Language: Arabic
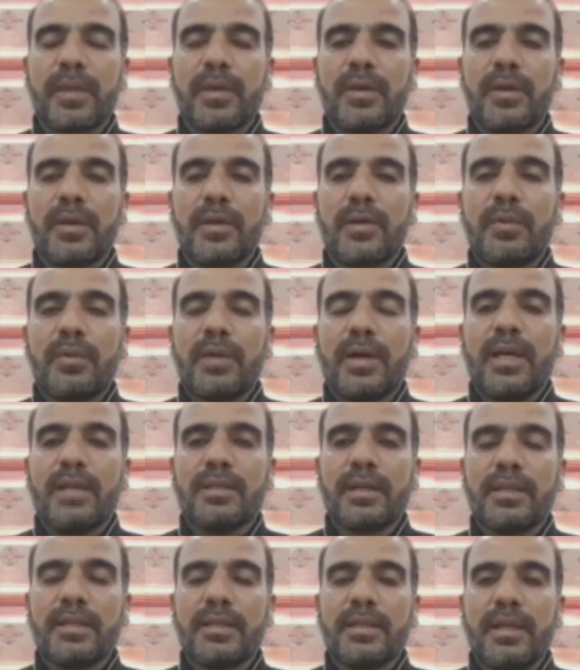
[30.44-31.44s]
وانا
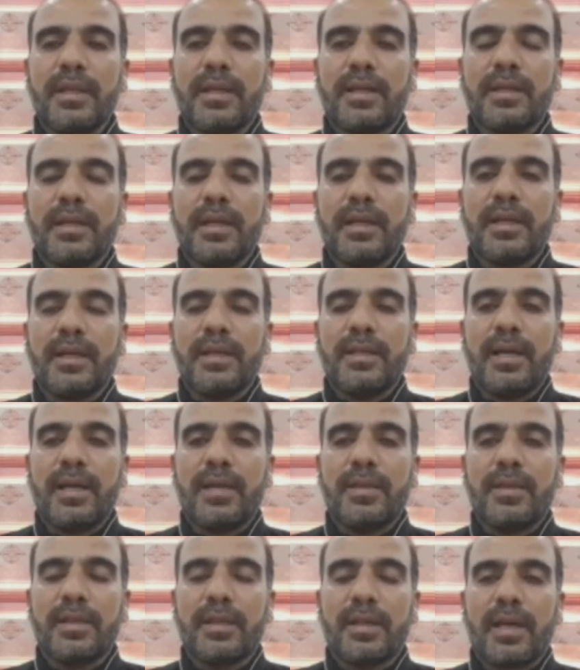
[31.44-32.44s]
اعتقد ان يعني
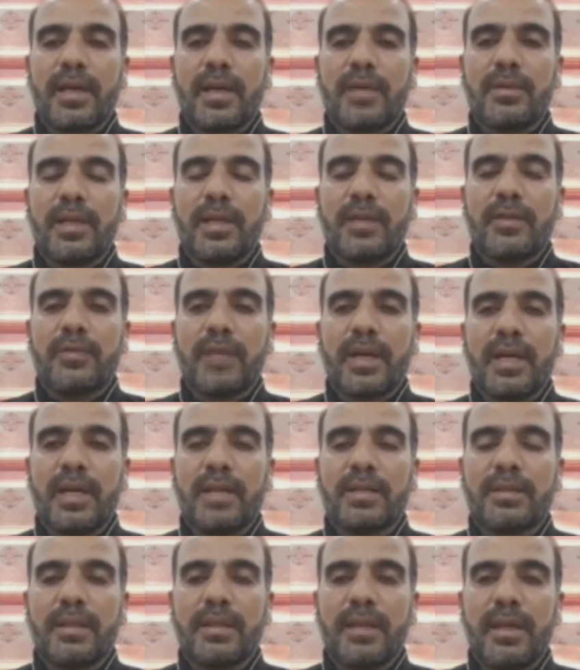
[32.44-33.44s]
هذين القانونين في غايه
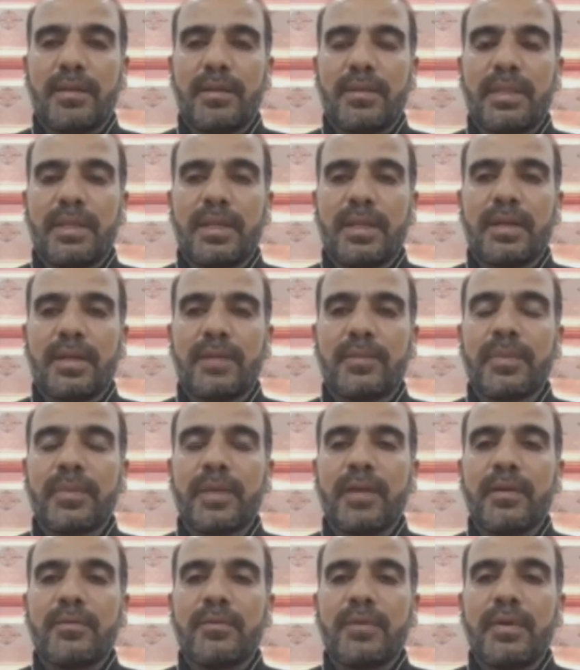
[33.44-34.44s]
الاهميه
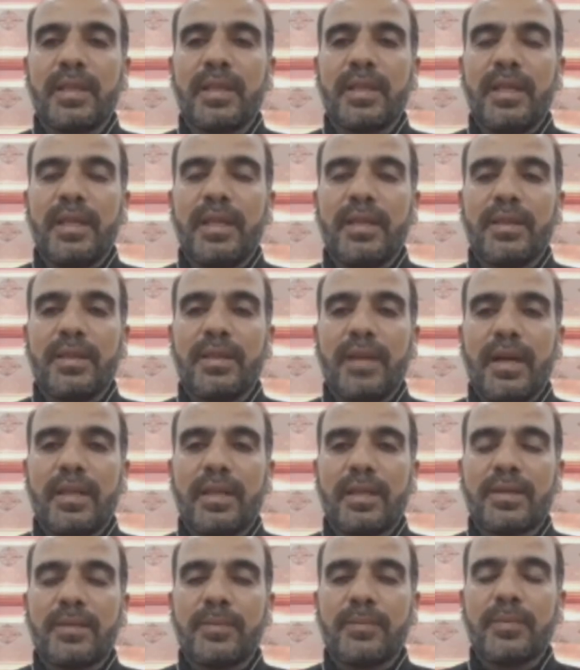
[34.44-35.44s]
فضلا عن
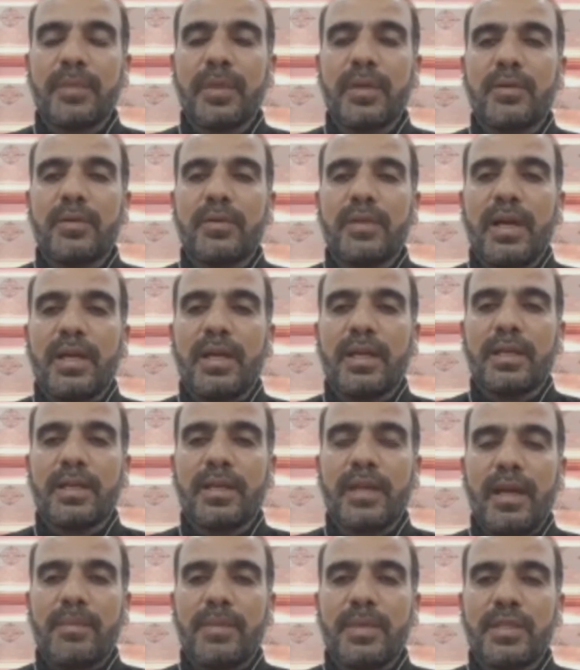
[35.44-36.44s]
ذلك هنالك
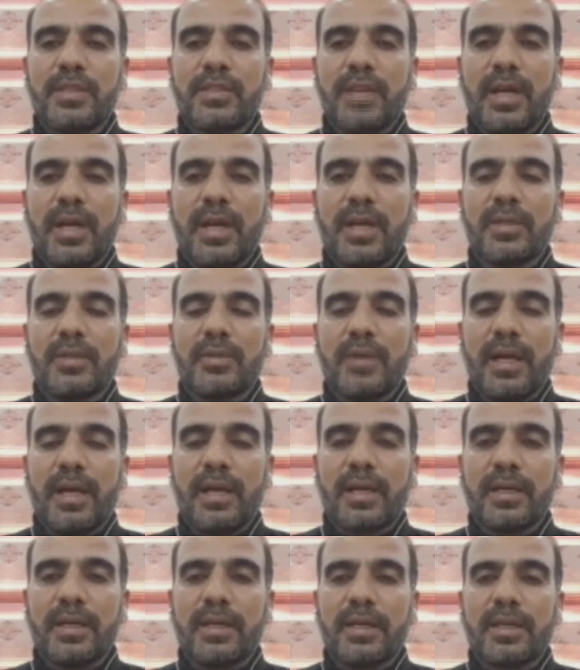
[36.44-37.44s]
عمل جاد
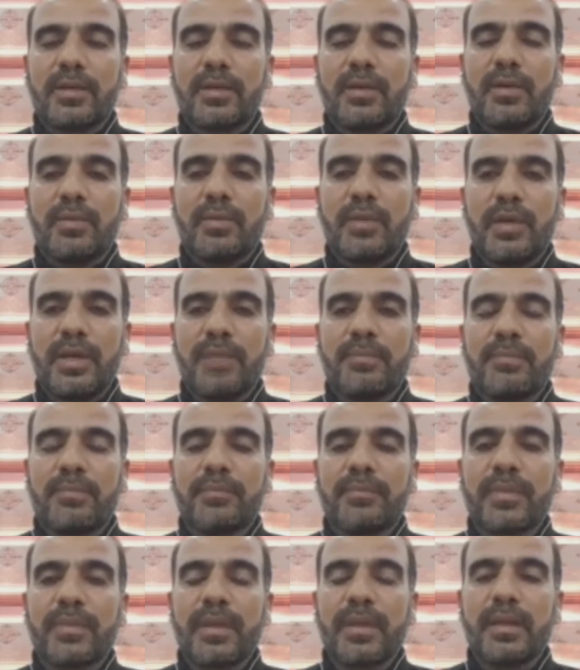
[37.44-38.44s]
وحقيقي
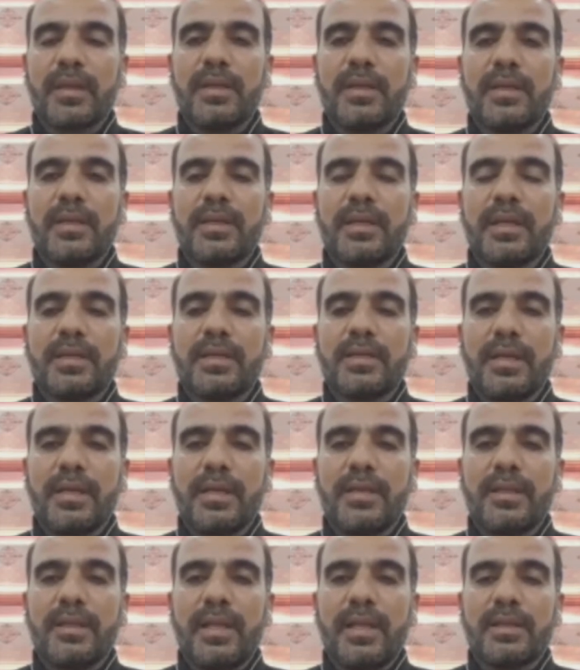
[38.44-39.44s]
ومهم
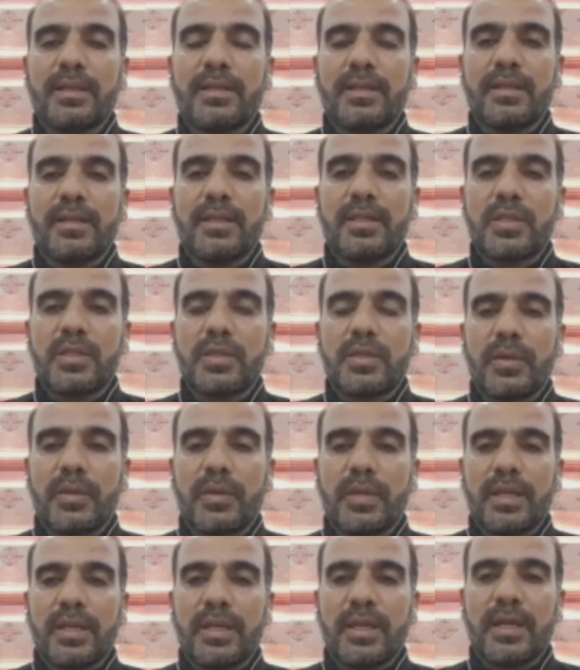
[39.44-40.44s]
للتعديلات
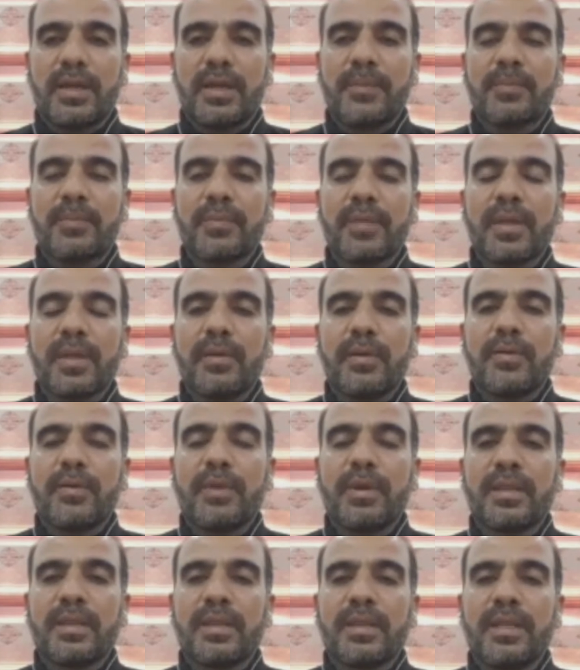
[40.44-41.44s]
الدستوريه
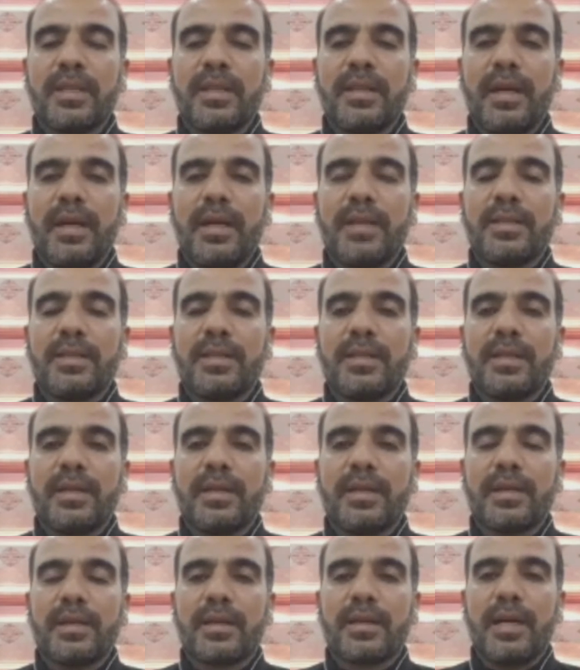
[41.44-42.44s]
فضلا عن
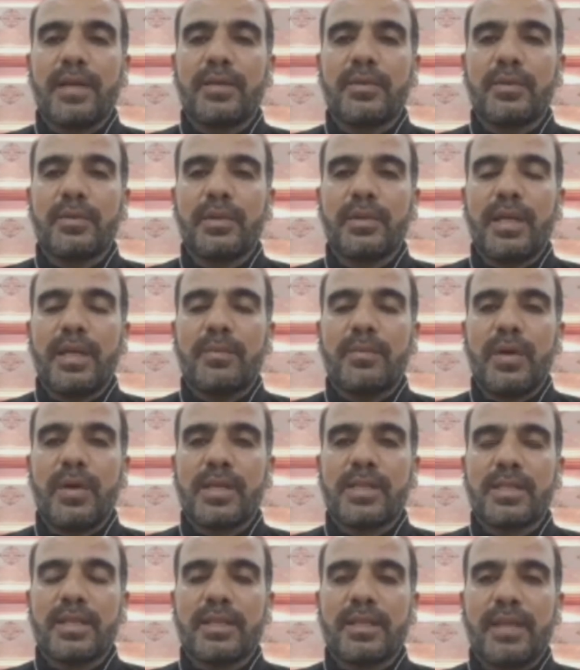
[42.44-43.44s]
آه، قانون الموازنه
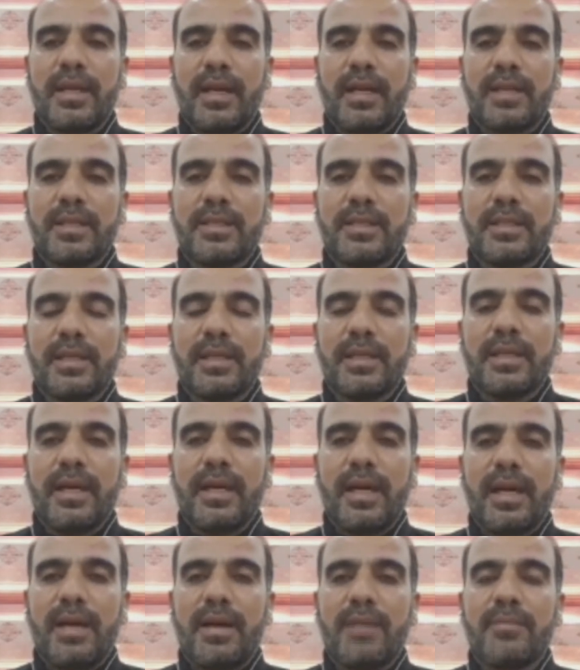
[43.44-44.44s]
الاتحاديه
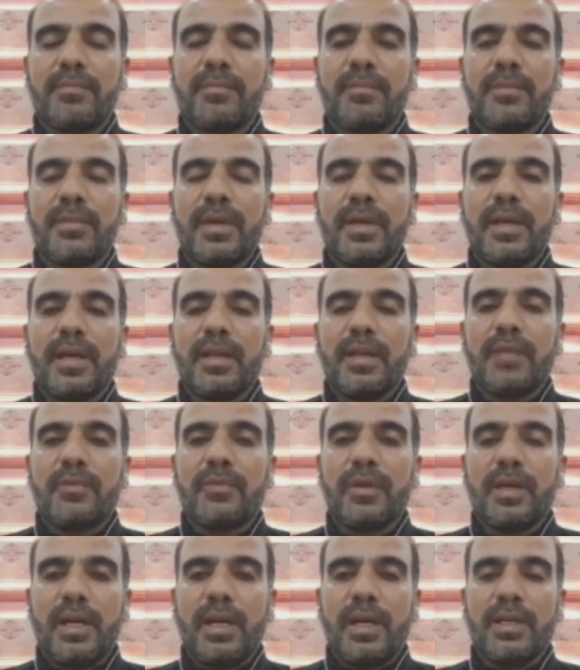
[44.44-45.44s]
لعام
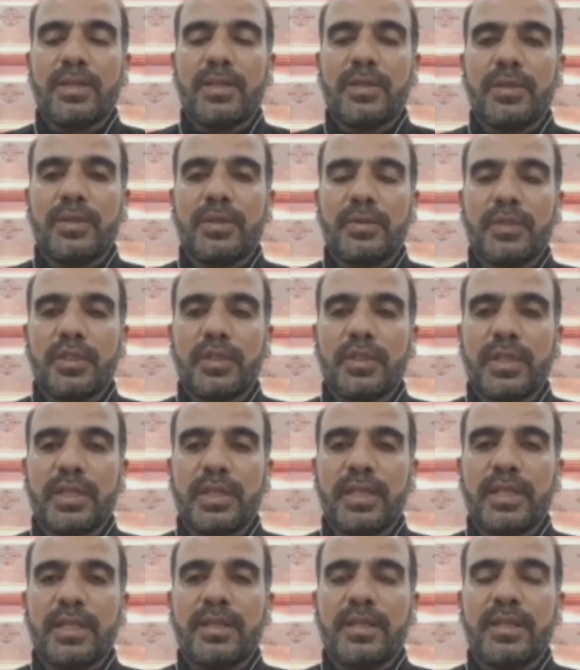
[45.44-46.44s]

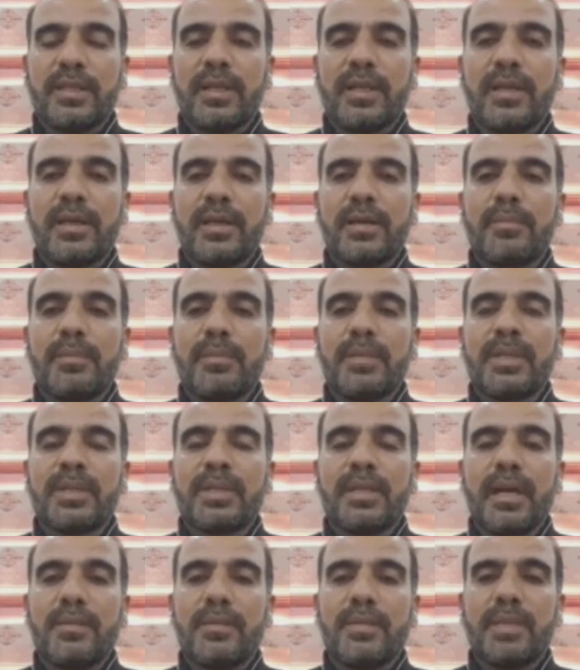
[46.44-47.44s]
2021
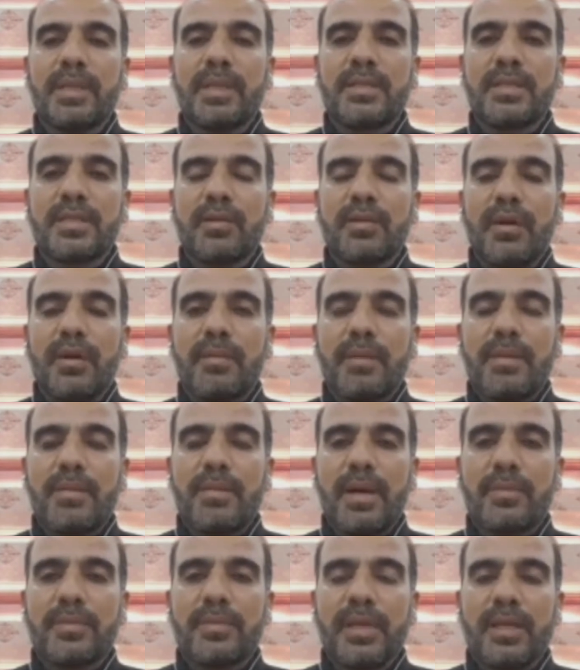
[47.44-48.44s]
بالتالي مجلس النواب
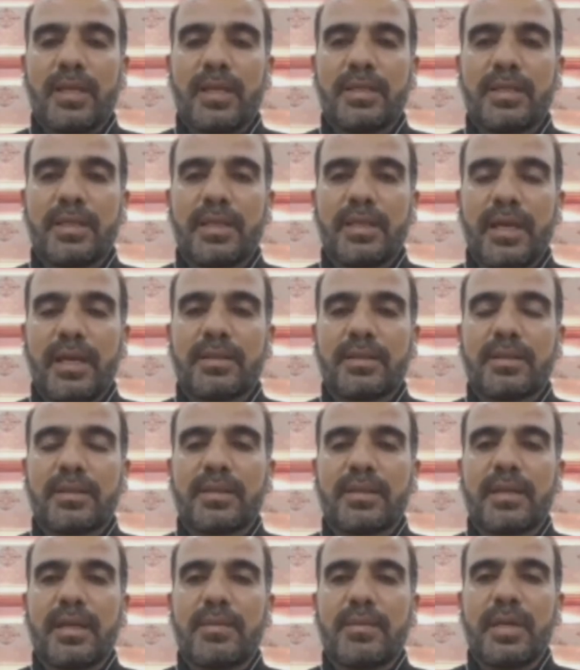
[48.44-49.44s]
امام تحديات
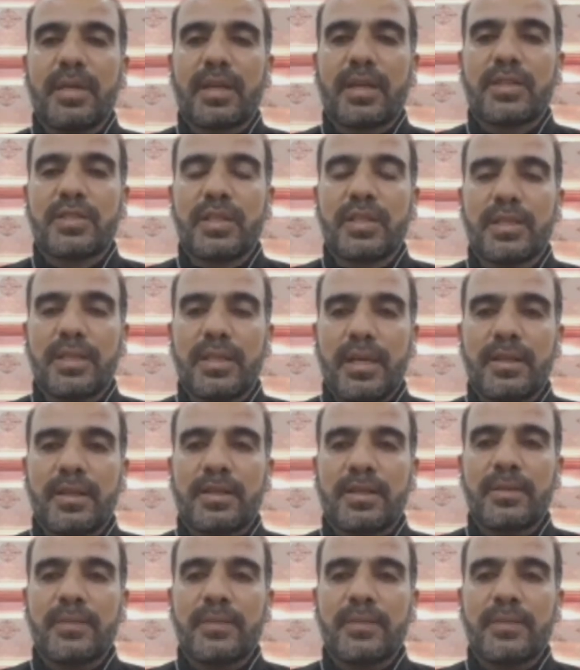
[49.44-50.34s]
كبيره جدا